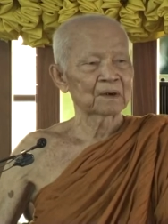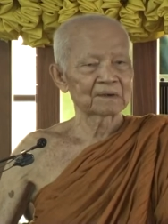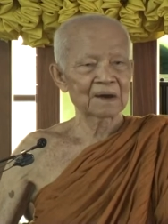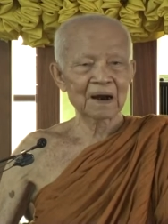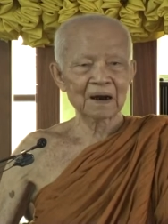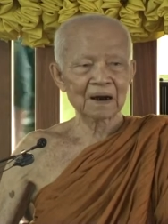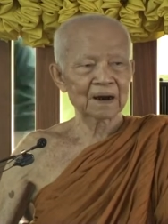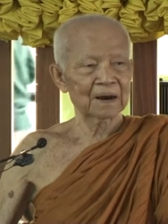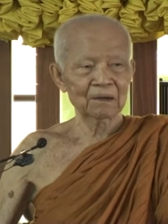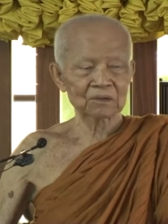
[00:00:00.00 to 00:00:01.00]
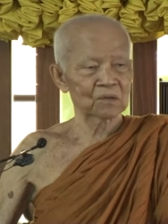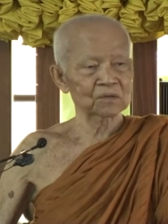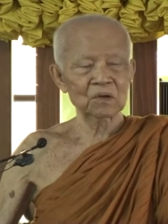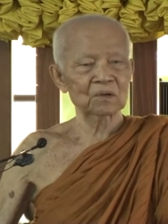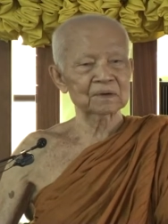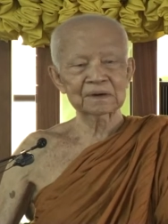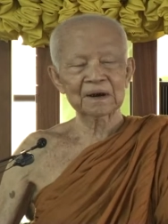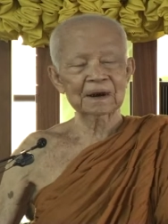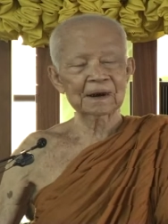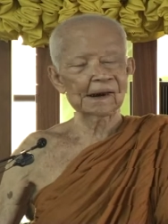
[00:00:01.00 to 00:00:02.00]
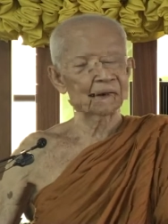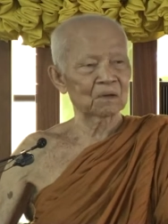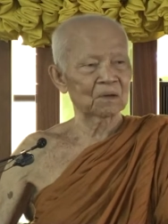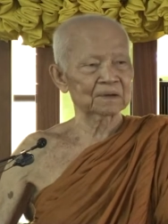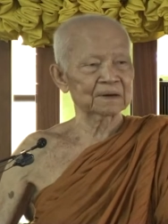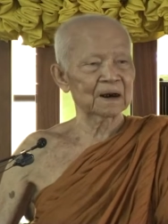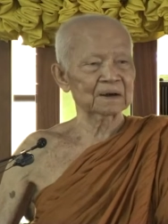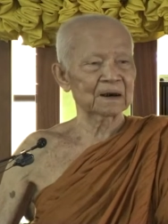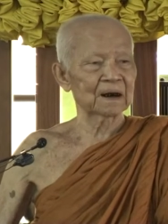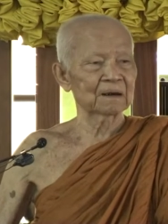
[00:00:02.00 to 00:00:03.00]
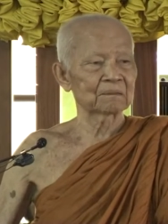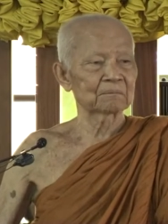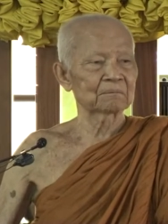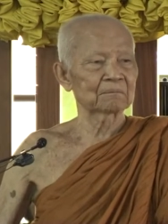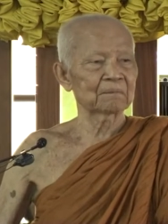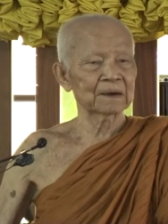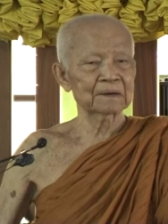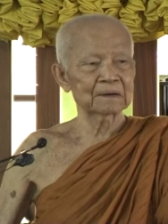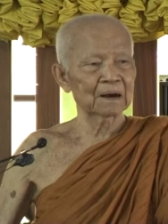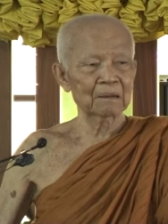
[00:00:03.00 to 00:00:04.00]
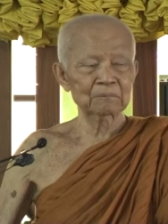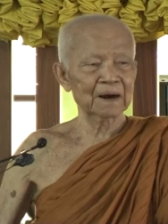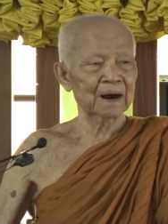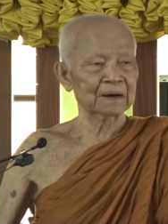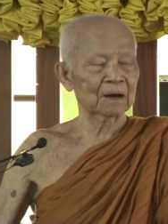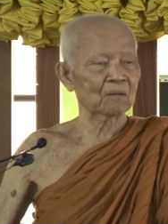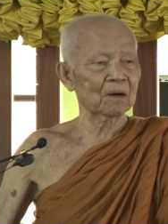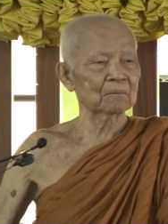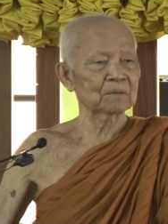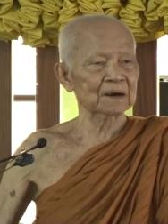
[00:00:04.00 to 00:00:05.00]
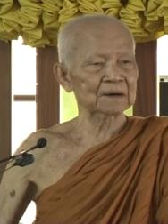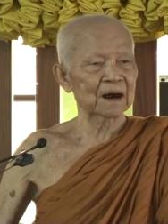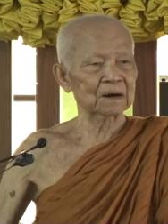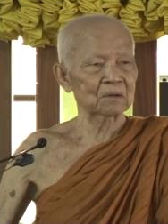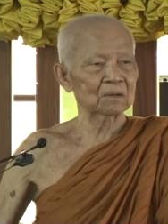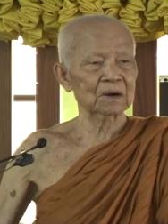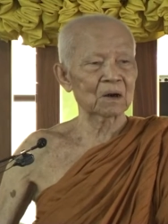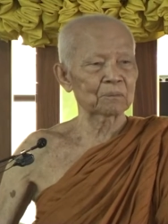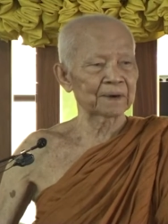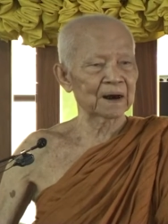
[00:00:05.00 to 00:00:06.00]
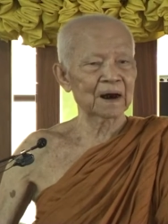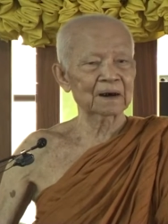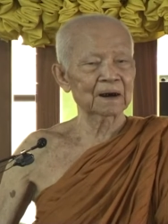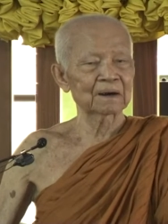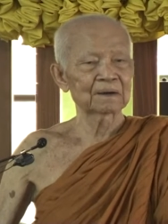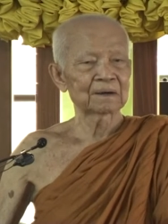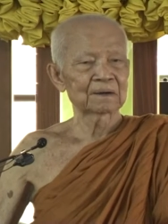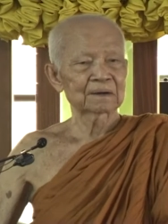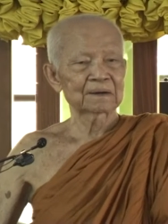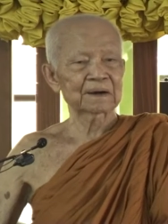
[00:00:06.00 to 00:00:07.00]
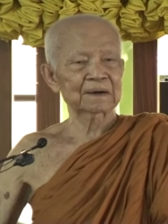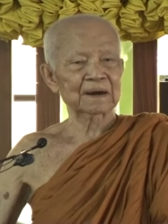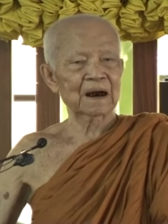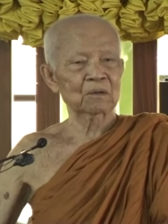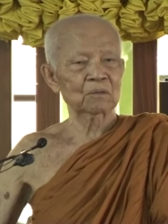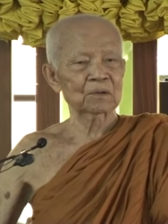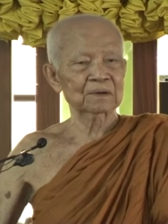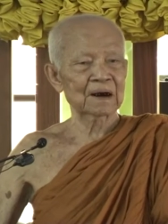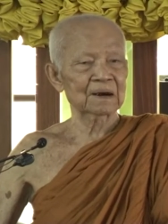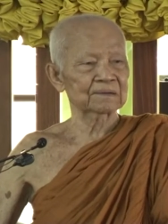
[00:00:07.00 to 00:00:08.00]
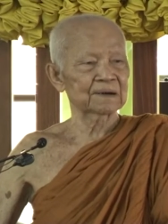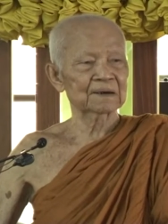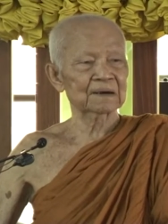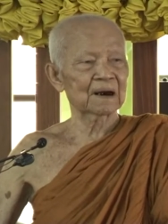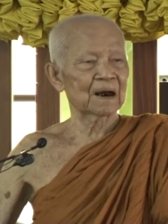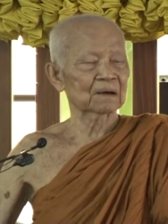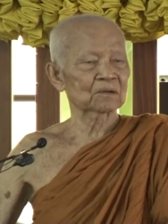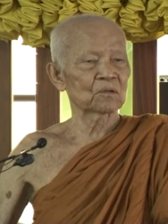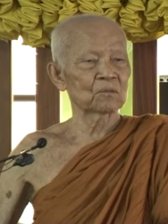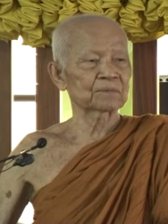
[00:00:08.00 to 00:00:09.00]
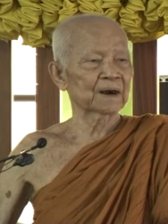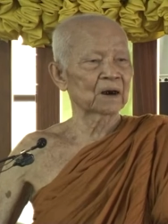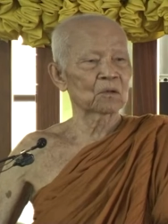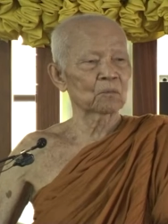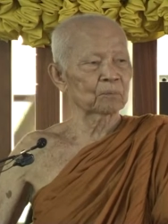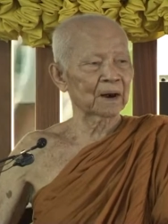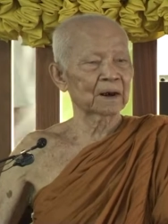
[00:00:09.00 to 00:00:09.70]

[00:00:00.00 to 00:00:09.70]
อย่างไรเราต้องยกขึ้นได้แน่นอน ชาติไทย ไม่เหนืออำนาจแห่งความรักชาติของเราไปได้ละที่จะต่างคนต่างเสียสละทุ่มเทลงไป